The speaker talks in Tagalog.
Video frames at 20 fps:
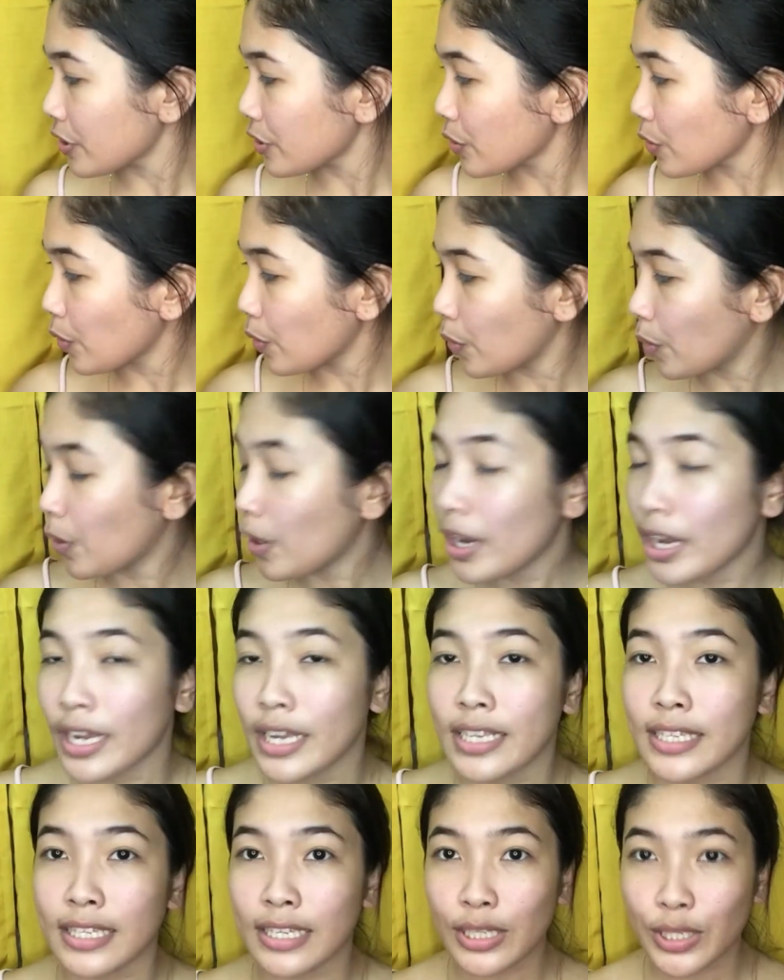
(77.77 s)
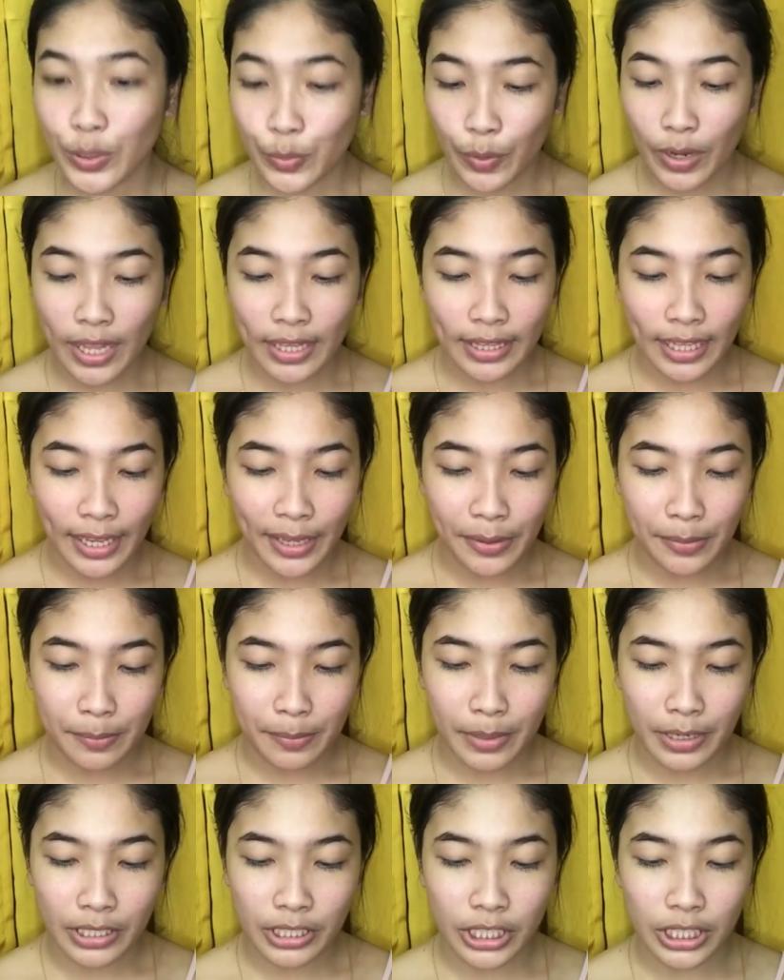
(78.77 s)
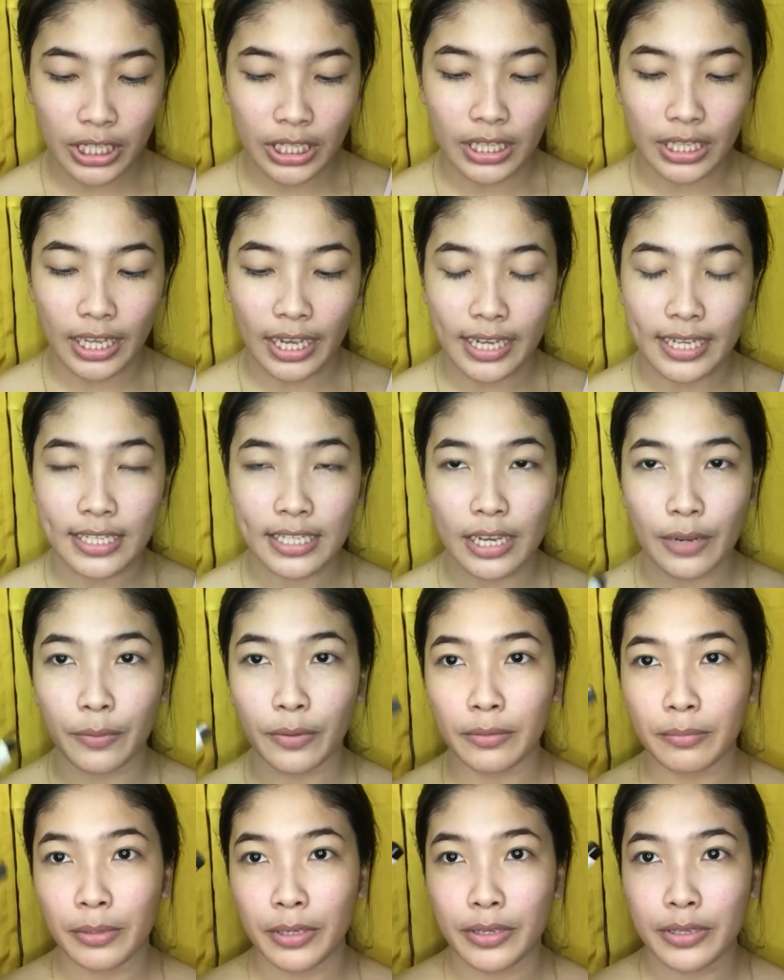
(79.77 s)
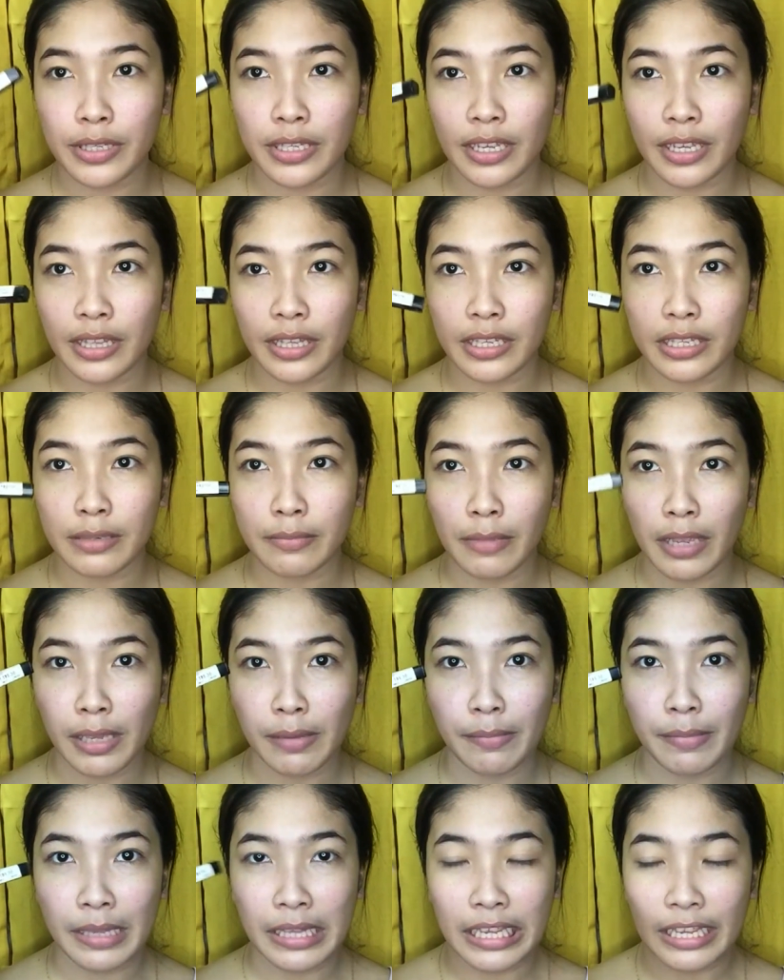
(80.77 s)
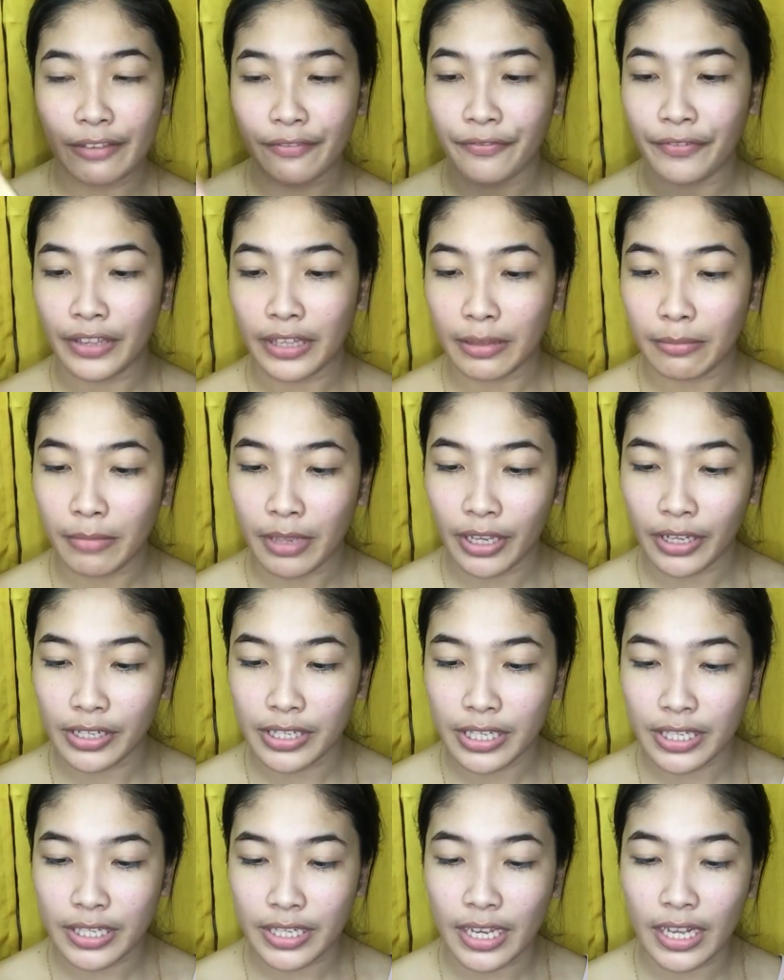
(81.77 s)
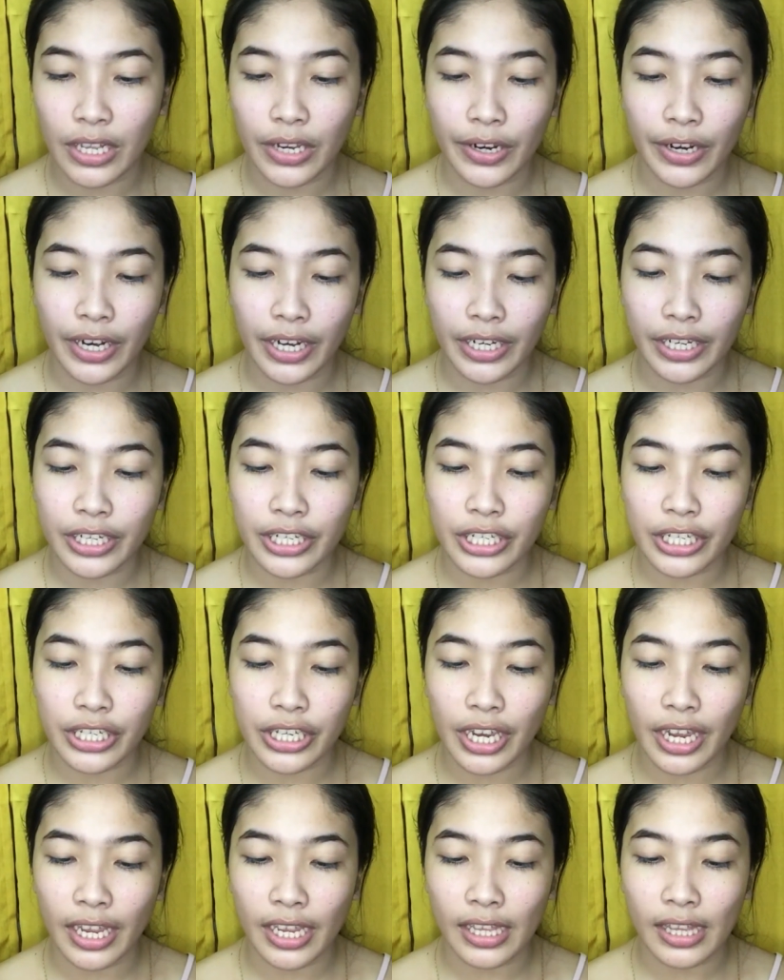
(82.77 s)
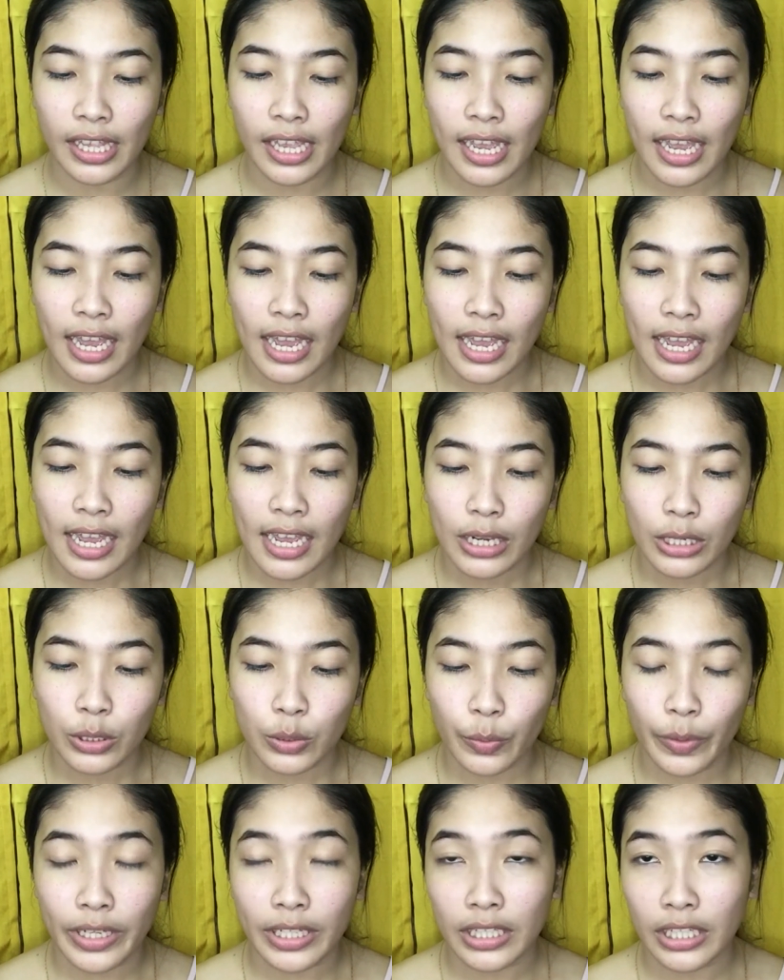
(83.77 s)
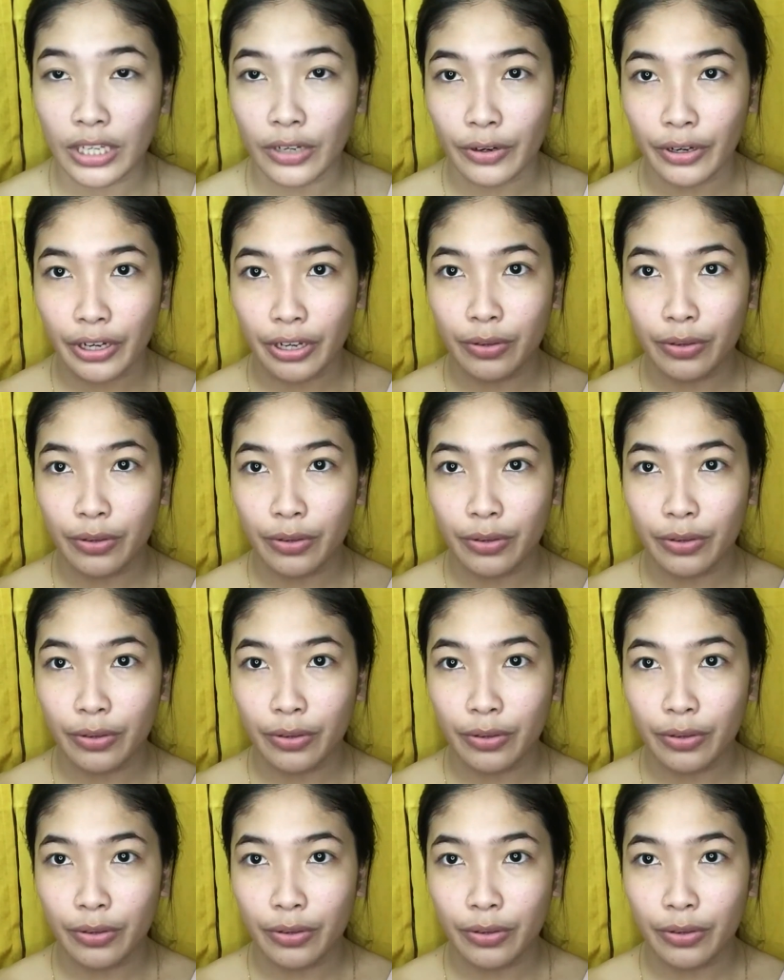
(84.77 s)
So, since wala tayong budget, guys, I will be using this Maybelline Fit Me Concealer in the shade 20 or